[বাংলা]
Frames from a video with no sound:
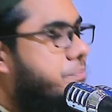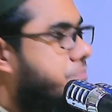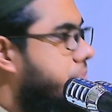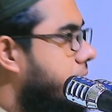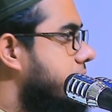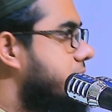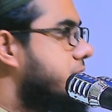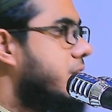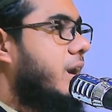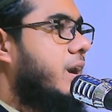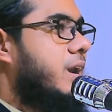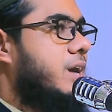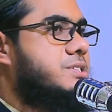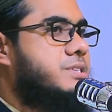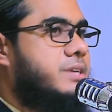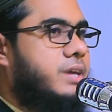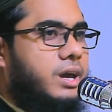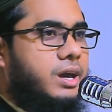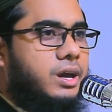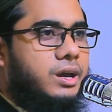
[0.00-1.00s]
আপনারা জানেন
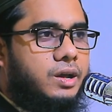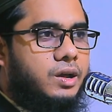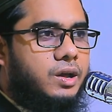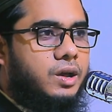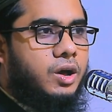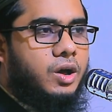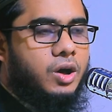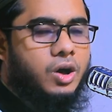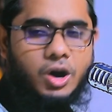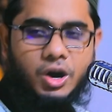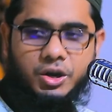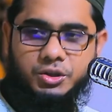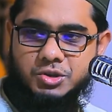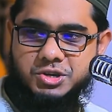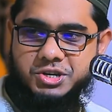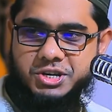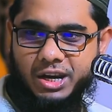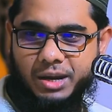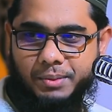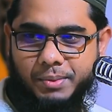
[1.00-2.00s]
আজকে হয়তো
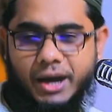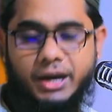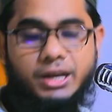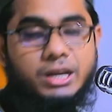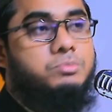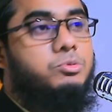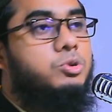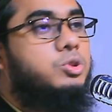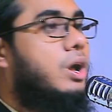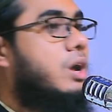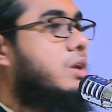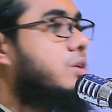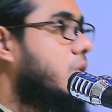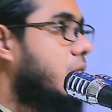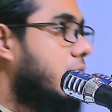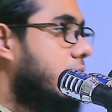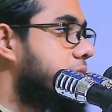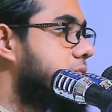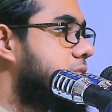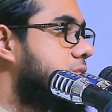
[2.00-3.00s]
সেনাবাহিনী মোতায়েন
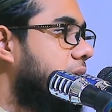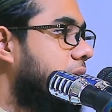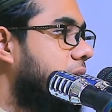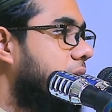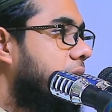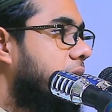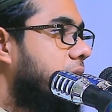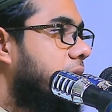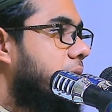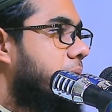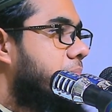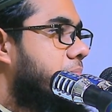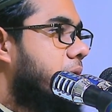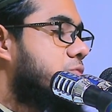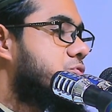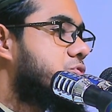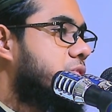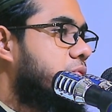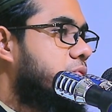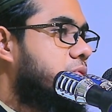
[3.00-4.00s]
করা হচ্ছে
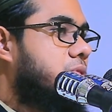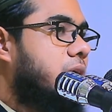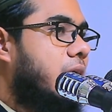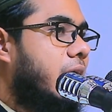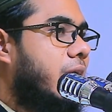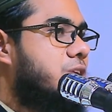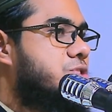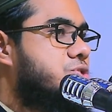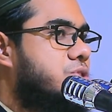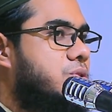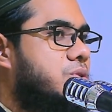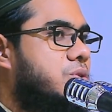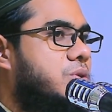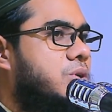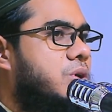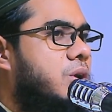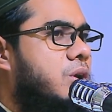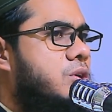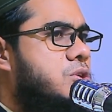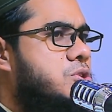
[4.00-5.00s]
মানুষকে উদ্ধারের জন্য
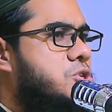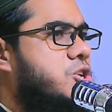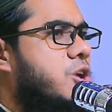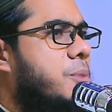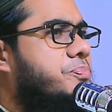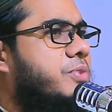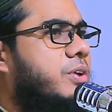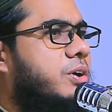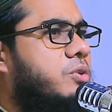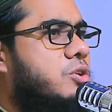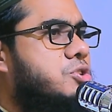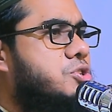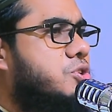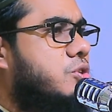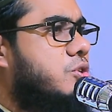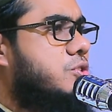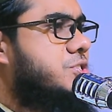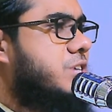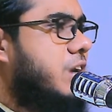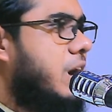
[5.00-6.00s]
সবচেয়ে কষ্ট
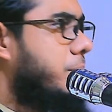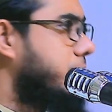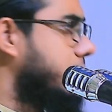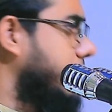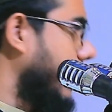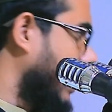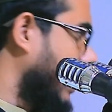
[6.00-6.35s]
হচ্ছে আমি